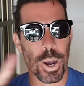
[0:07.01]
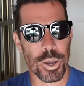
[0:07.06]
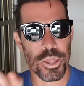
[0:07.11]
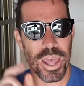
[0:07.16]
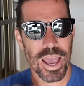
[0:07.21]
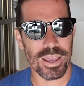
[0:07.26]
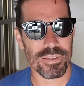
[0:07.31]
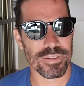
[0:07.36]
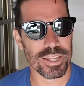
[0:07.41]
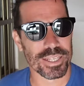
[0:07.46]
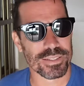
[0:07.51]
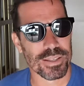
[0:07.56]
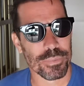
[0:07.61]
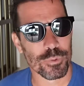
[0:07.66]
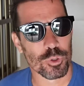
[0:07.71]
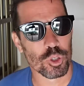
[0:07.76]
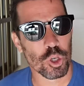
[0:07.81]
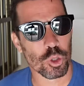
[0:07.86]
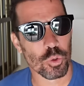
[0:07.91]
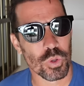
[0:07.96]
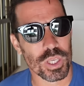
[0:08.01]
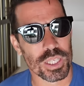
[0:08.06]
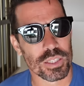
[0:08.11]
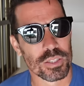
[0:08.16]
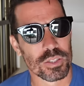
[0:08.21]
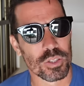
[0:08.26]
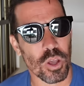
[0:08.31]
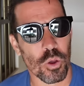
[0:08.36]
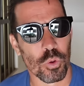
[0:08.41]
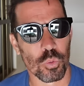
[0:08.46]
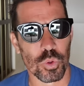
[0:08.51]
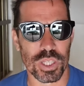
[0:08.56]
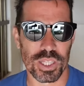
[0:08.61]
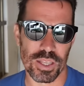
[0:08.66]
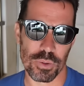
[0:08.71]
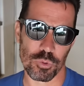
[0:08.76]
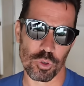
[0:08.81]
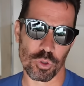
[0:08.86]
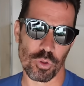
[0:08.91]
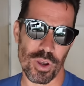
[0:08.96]
Bonne arrivée les amis aujourd'hui,
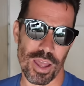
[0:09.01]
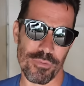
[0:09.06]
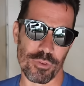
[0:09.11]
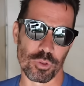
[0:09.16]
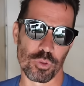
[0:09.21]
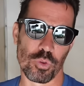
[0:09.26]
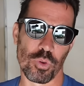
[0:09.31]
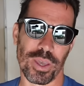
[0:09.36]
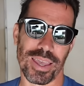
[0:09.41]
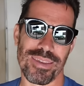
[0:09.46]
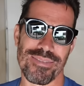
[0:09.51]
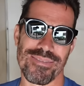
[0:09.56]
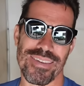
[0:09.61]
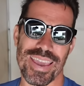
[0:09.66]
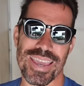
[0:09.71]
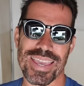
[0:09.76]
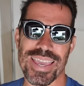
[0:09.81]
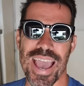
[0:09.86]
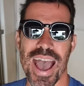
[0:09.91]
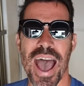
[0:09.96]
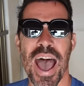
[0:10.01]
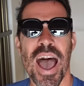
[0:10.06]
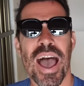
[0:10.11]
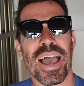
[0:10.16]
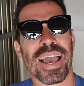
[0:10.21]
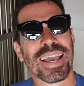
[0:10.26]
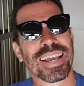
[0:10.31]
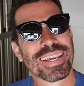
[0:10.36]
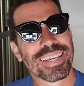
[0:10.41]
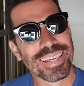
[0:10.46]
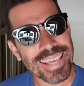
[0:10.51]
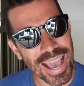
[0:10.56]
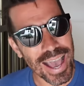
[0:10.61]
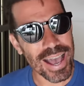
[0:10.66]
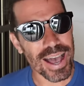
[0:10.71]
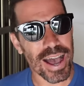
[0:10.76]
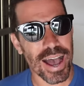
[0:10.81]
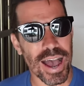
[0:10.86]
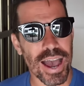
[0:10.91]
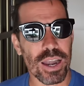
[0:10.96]
108e jour de l'aventure, réveil à
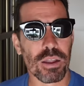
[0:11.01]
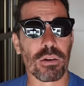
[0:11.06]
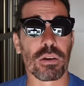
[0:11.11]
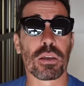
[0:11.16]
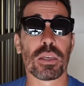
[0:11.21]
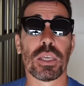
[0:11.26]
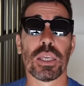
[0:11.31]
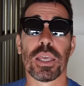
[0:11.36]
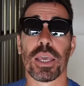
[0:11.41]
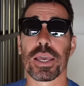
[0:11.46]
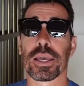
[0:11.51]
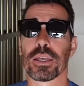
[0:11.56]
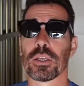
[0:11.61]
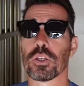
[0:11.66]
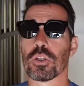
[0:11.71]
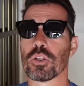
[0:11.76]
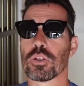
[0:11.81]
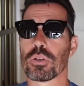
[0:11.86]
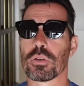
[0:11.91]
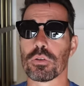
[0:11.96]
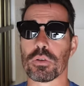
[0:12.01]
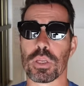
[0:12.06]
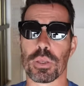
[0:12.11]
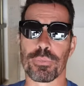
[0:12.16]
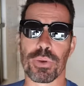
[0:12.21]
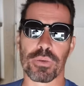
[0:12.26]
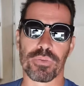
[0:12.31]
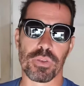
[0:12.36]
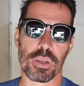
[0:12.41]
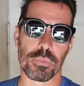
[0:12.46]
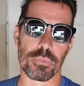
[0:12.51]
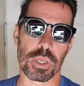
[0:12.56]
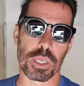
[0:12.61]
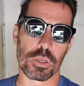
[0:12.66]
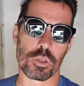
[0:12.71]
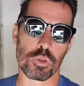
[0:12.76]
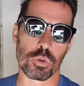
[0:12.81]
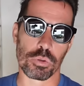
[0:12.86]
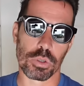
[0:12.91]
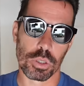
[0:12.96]
Cara. Alors hier, je n'ai pas
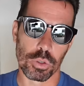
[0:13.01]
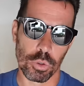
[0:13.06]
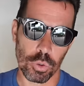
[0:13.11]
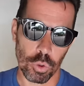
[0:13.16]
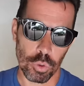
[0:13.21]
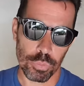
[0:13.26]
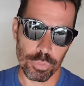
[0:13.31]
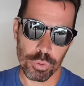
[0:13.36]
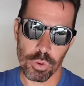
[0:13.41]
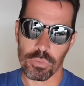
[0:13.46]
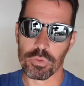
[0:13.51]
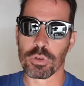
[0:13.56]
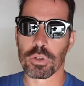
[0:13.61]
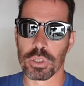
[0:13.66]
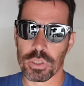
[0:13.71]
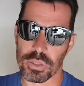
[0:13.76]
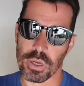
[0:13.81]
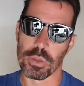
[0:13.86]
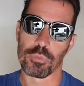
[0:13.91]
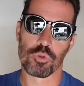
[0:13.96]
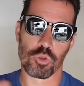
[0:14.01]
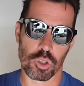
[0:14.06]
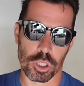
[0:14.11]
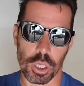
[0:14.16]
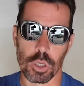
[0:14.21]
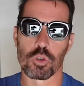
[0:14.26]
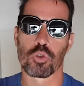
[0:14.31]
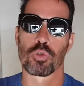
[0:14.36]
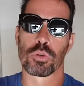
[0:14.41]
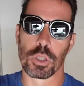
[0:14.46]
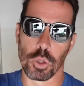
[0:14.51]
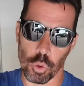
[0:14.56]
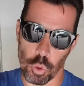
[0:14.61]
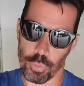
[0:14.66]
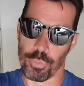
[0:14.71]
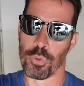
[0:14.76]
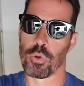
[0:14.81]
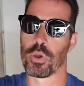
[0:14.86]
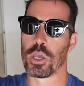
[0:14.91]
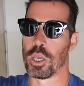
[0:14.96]
filmé, journée de repos, vous connaissez la musique, hein, journée de
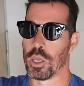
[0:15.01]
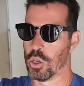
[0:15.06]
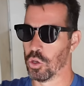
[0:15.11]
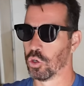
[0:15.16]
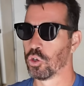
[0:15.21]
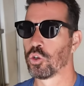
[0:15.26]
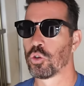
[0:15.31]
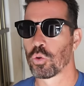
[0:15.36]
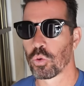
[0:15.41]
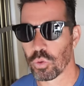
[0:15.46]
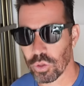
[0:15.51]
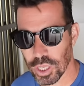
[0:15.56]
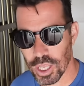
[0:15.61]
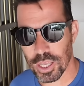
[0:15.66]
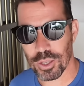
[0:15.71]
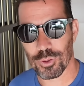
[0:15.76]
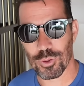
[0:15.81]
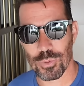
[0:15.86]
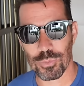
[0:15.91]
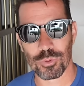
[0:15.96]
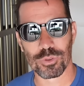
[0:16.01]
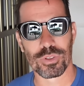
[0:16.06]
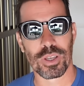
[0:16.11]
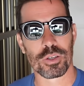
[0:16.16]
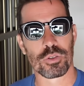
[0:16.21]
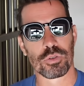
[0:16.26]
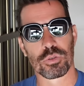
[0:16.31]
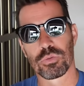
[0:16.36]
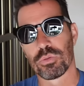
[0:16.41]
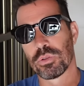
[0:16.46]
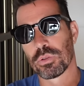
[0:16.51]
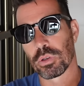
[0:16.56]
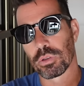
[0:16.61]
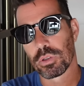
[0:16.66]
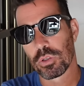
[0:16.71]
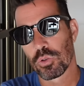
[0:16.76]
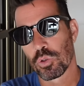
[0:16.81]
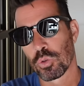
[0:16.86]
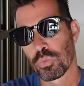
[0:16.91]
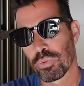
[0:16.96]
repos et journée de montage, je suis
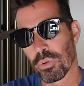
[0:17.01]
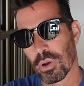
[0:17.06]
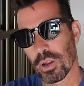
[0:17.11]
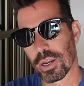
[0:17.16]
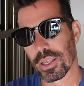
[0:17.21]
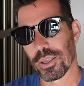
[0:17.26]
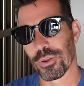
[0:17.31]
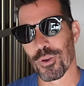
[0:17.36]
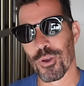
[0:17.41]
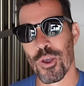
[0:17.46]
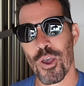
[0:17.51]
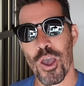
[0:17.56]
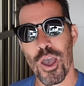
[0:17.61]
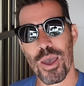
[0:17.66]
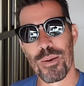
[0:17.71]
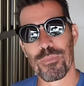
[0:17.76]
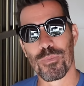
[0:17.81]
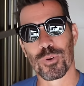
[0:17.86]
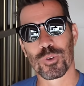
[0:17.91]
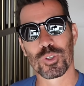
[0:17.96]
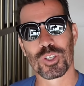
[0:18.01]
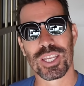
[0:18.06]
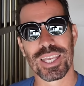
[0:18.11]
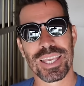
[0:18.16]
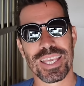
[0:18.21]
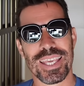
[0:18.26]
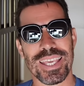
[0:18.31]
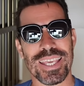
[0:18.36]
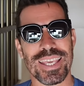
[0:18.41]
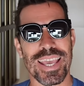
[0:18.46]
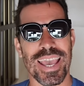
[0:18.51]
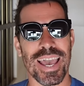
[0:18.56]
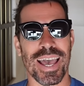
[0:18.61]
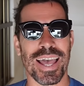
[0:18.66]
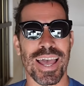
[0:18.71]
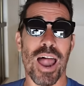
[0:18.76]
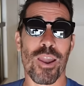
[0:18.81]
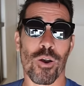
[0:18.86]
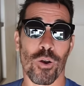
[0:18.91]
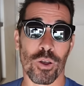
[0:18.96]
sorti juste pour aller euh, manger hier.
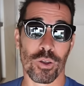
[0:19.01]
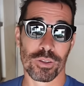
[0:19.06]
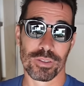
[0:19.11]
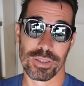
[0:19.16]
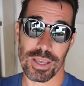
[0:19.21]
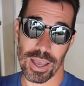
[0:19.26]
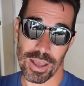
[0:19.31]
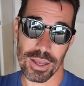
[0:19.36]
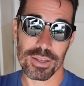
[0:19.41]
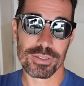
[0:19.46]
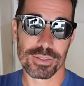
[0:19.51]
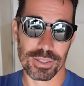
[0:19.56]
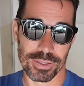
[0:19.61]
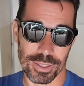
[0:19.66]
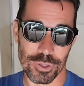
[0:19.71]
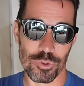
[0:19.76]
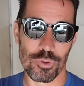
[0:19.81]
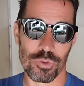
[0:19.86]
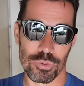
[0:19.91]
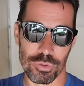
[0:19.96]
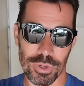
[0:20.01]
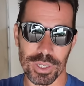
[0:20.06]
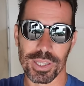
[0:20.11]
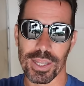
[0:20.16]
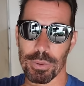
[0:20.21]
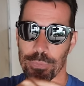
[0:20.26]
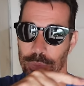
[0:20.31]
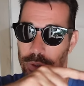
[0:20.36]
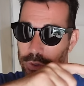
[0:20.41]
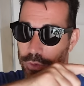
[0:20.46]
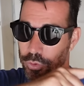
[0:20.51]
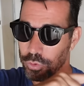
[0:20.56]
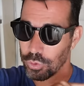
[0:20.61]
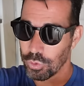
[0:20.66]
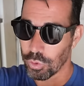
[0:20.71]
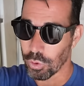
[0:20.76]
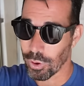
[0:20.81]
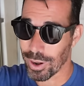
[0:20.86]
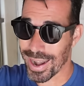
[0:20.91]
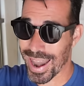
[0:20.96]
Alors Cara, c'était juste une étape
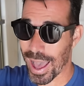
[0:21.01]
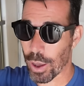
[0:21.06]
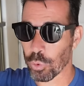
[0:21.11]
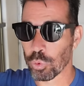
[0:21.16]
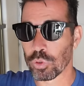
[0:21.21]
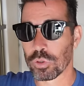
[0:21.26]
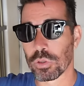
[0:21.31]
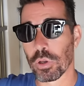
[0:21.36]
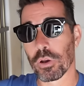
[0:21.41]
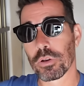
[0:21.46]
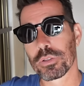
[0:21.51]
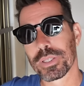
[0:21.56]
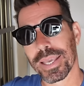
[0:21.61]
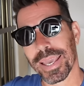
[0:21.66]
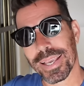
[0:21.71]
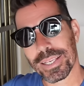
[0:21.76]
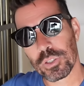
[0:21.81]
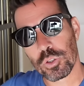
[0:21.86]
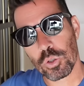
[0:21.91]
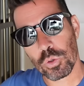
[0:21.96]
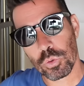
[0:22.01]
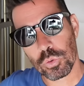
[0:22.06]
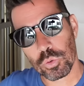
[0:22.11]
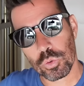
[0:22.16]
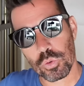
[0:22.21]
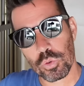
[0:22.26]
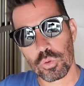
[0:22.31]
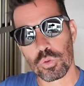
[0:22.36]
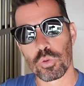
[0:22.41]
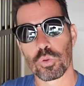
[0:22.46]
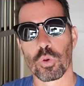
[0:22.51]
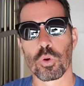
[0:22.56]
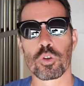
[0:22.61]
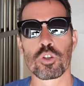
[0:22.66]
sur la route en direction du sud.